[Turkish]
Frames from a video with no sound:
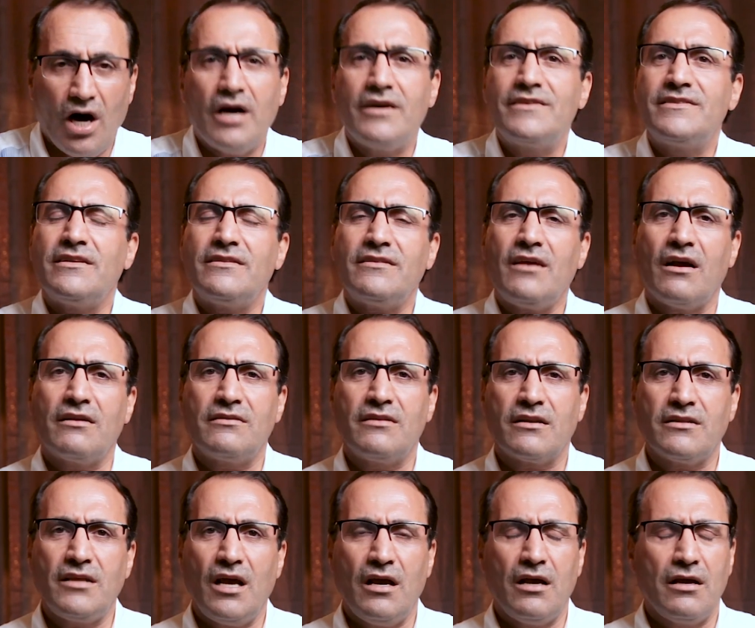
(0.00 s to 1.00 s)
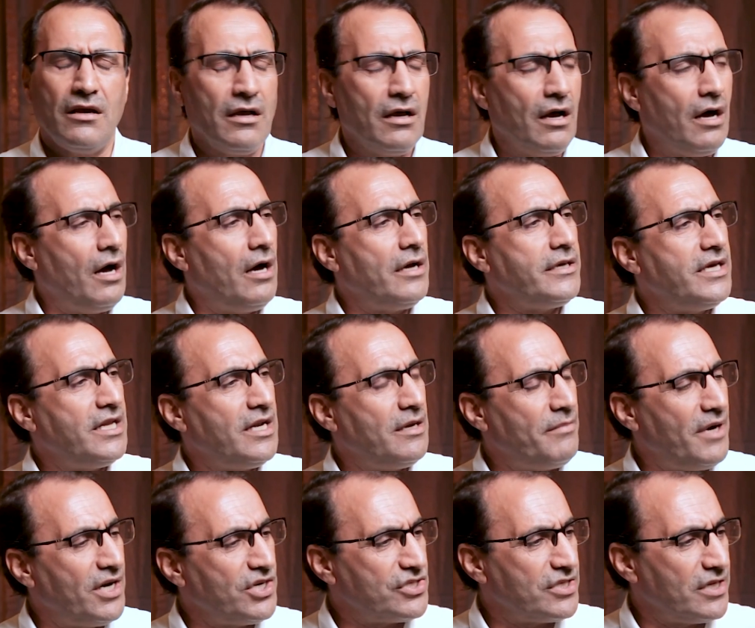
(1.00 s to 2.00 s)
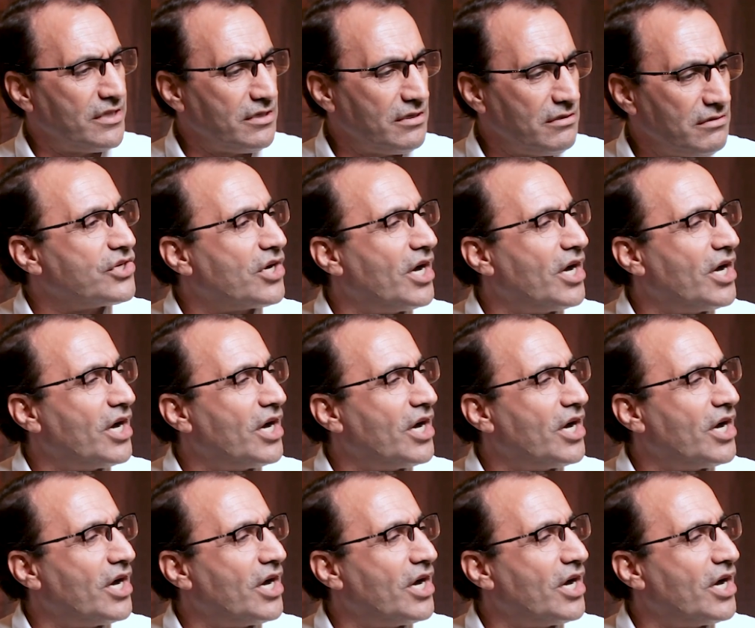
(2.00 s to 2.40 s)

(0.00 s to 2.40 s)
Aksi takdirde Aha yine başladı.